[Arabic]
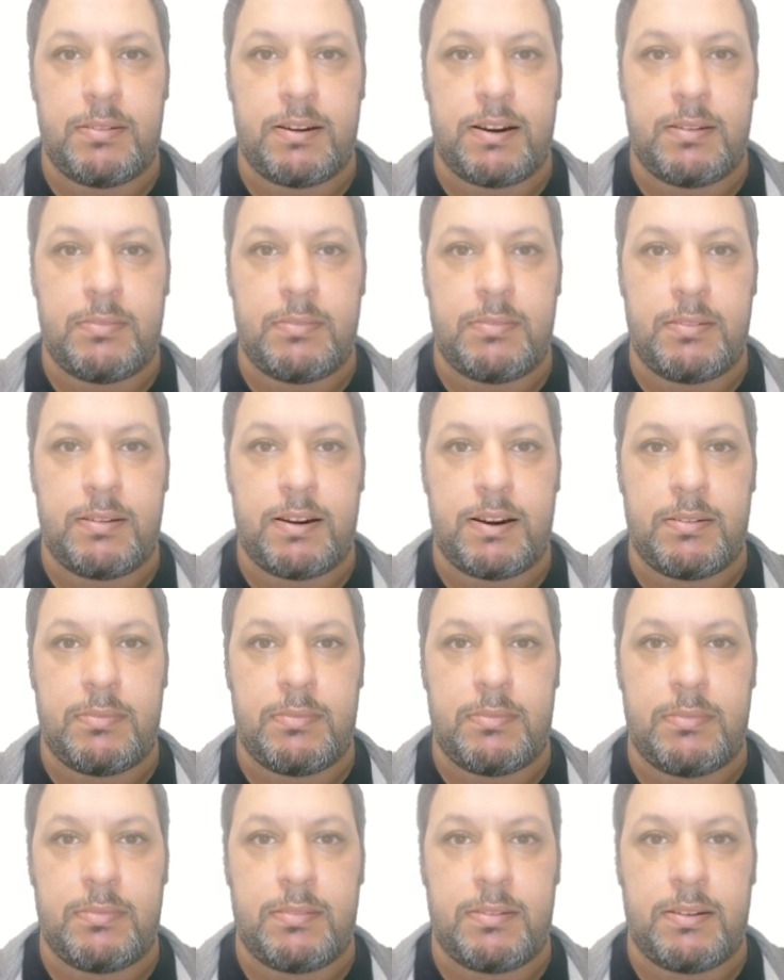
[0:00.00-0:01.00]
بين
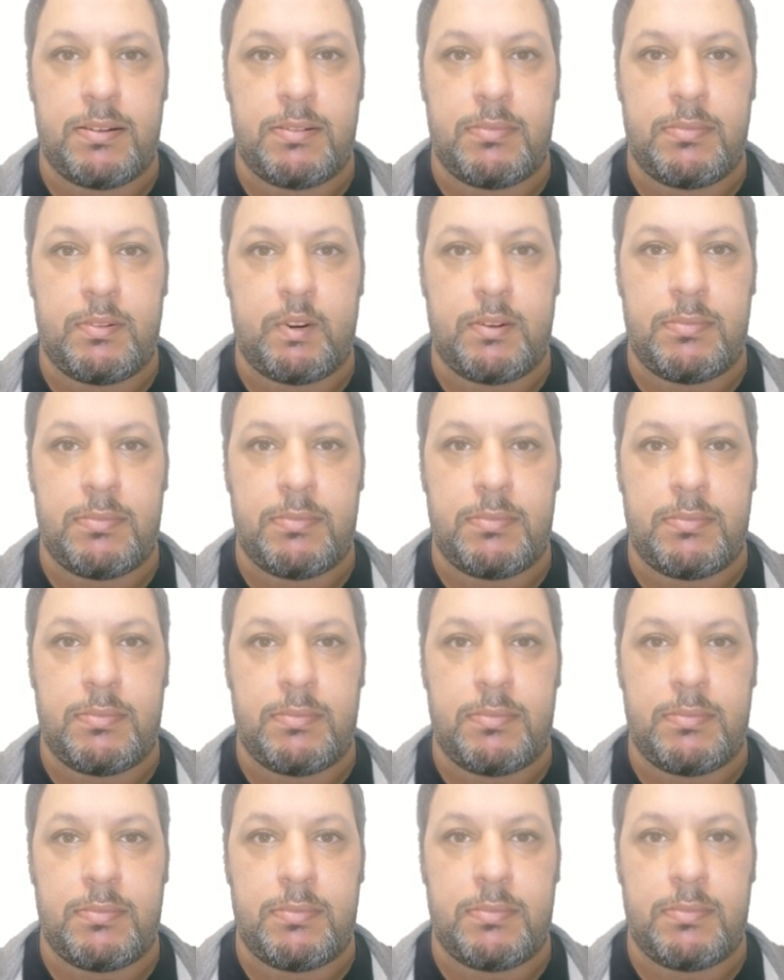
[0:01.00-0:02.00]
هذه الدول الجارة